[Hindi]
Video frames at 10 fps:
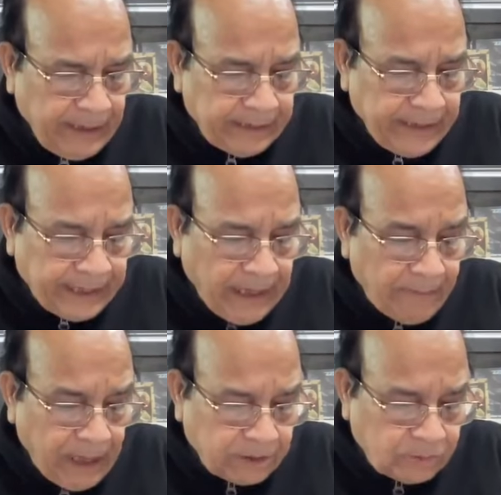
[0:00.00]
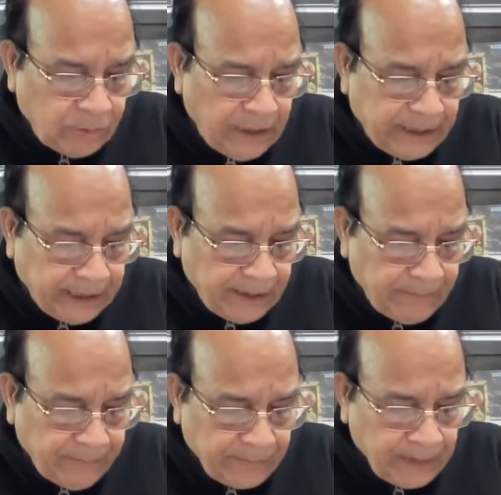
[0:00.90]
हृदय का महत्व लेकर
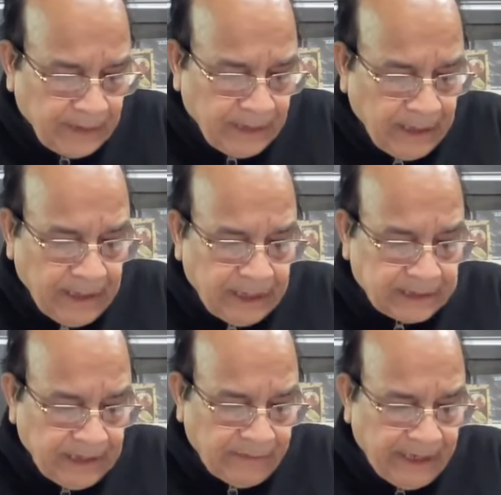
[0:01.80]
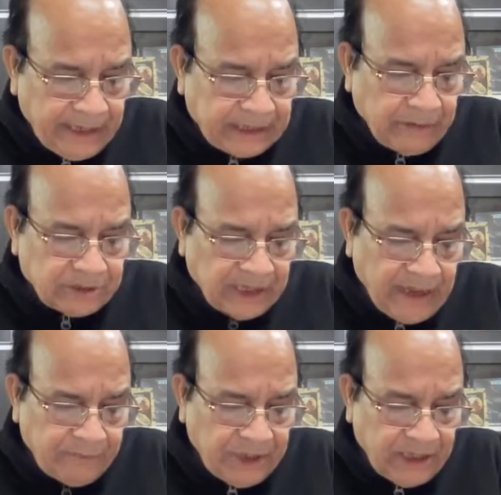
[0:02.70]
लिखने वाली
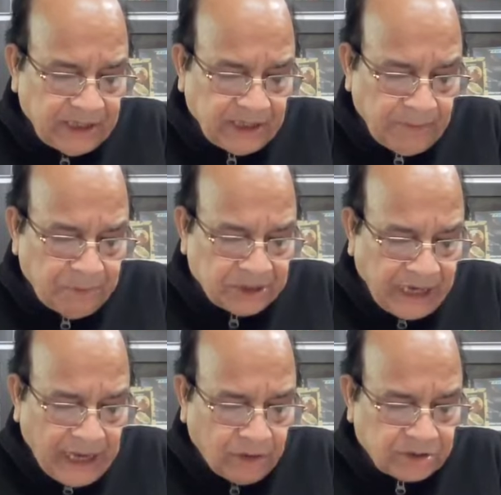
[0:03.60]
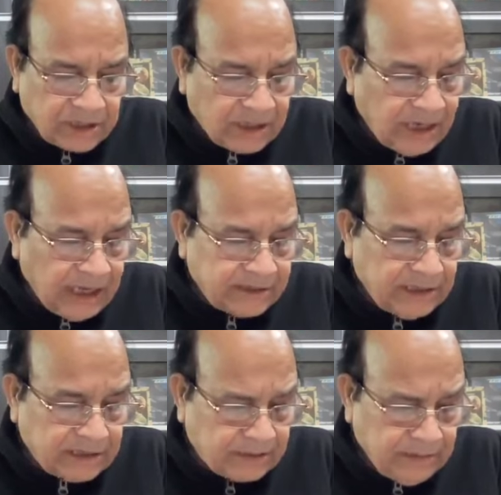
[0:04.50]
कविता भी यदि विचार और श्रृंखला
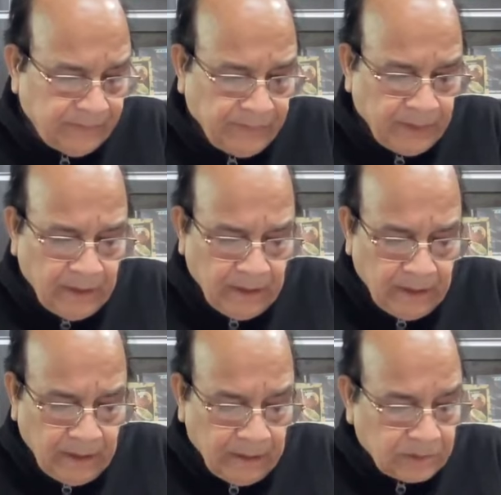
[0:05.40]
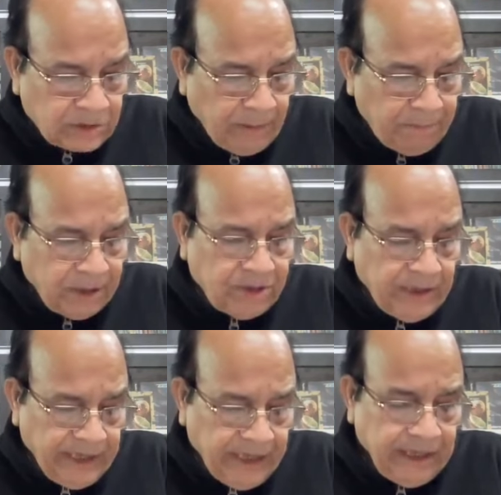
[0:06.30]
से संबद्ध
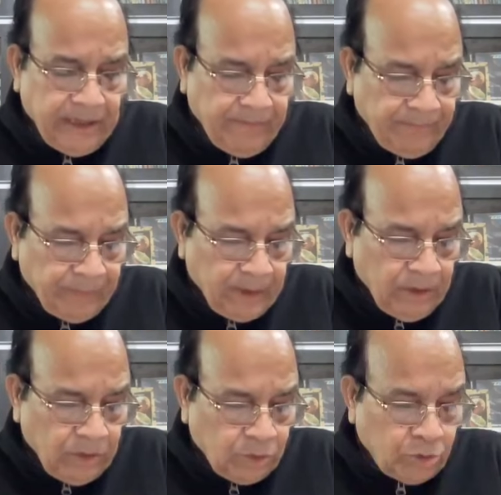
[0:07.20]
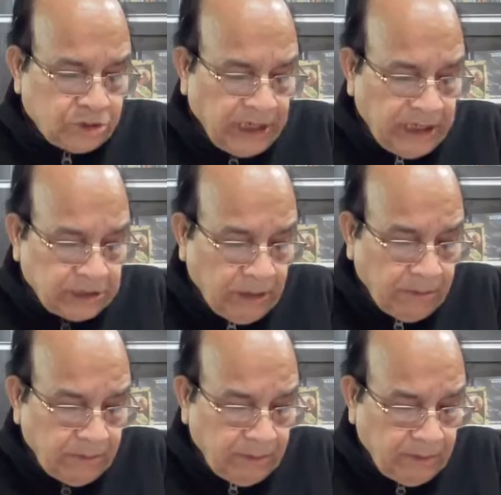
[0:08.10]
नहीं तो शैशव